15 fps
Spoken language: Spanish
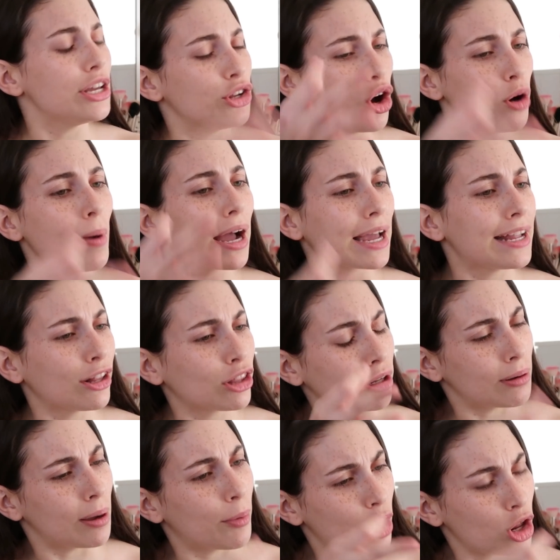y yo
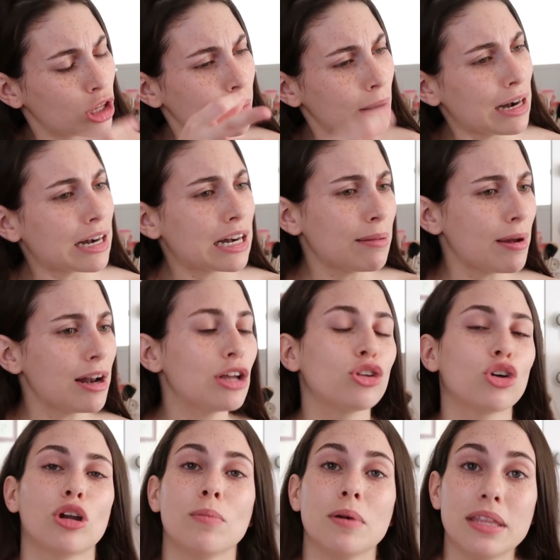maquillándome, poniéndome el rímel y
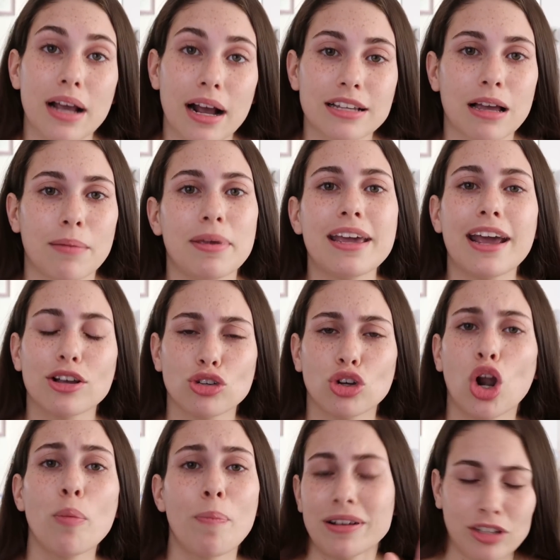tú no me digas a mí que eso
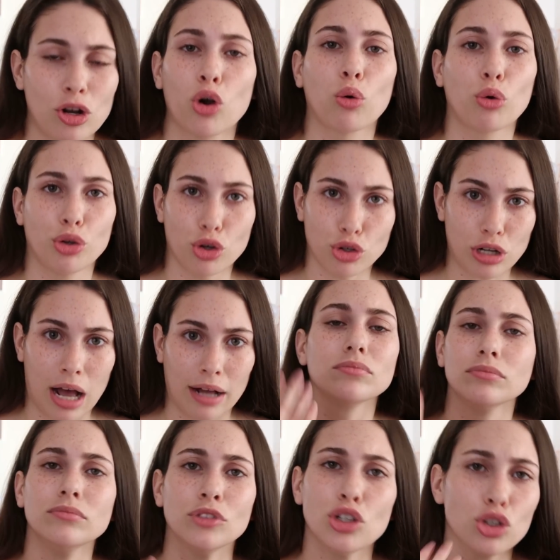no es para estar orgullosa
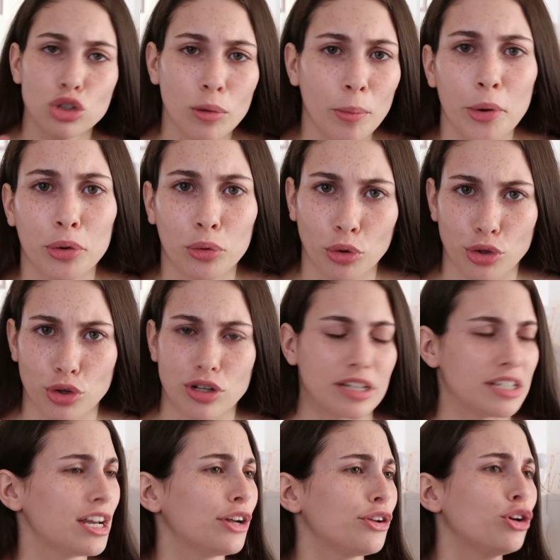Yo estoy muy orgullosa,
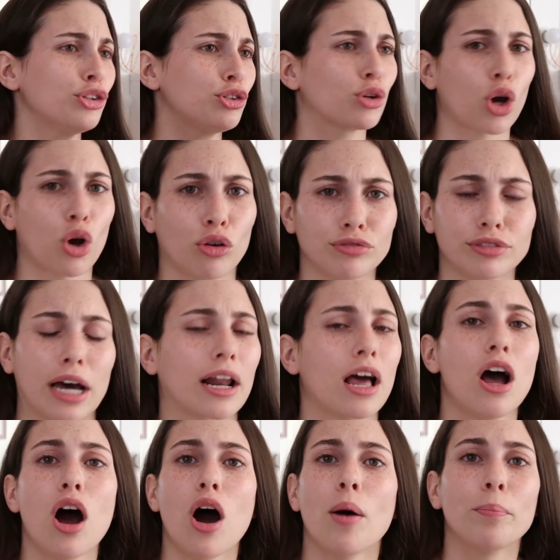así que yo lo tengo que contar
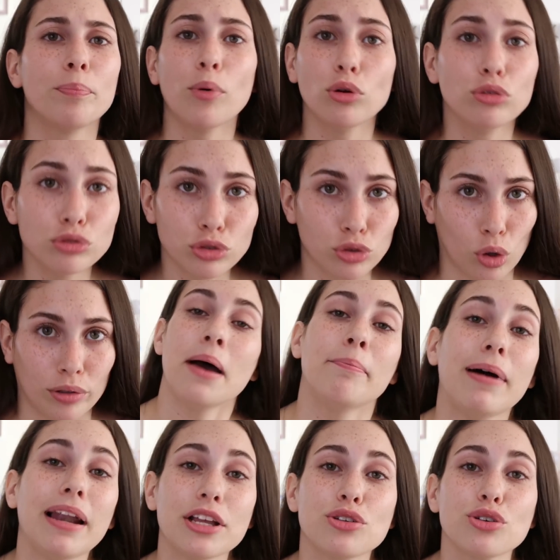¡Punto!
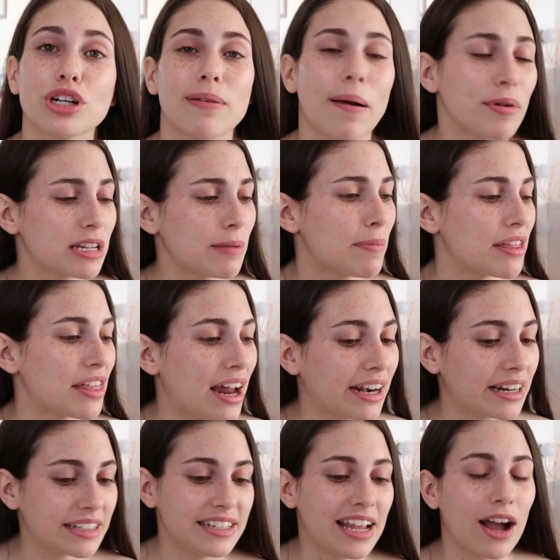Vale, churri, vamos a
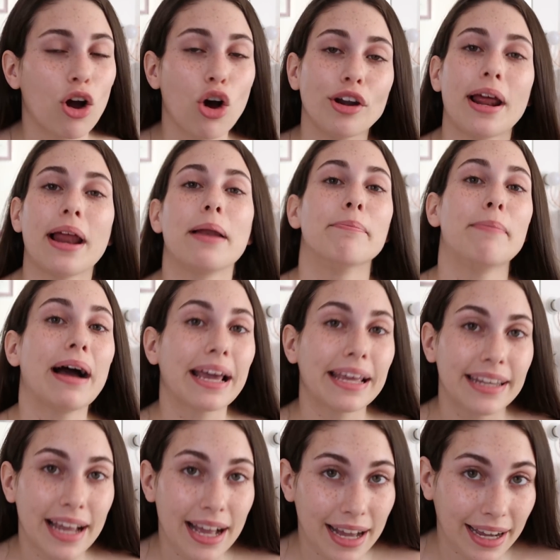empezar ya con el
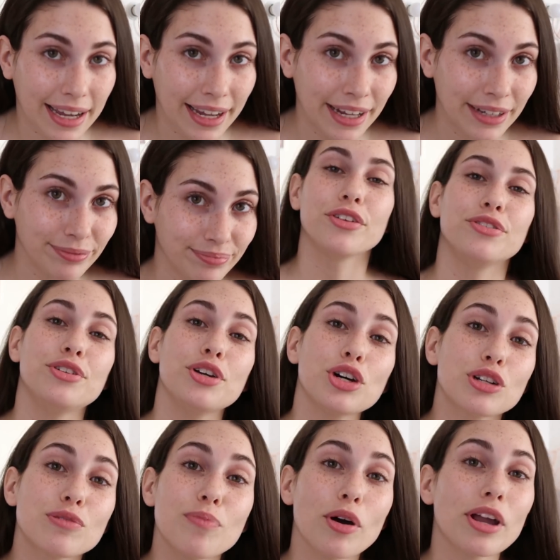maquillaje Yo
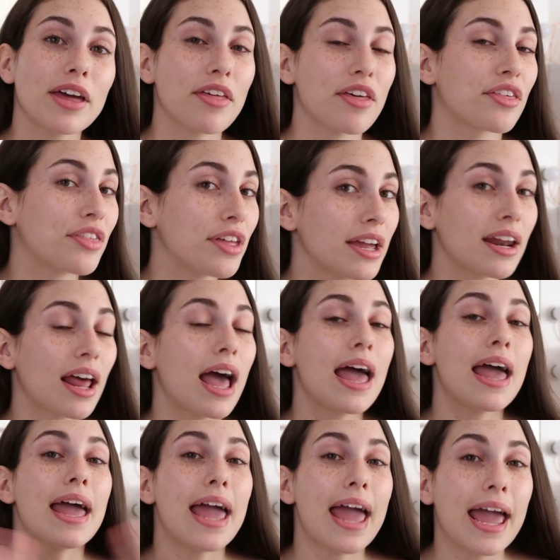os voy a decir
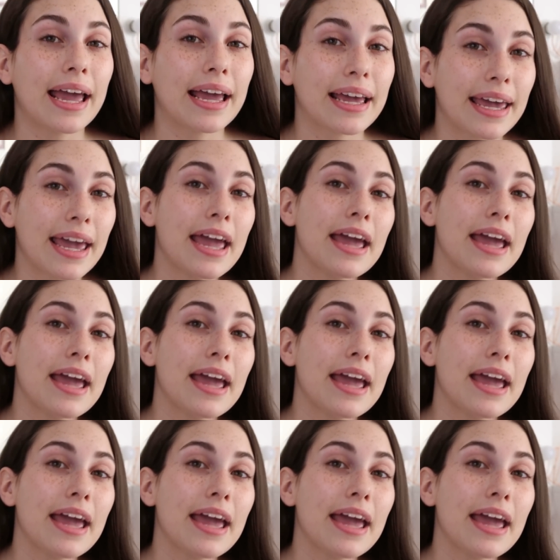en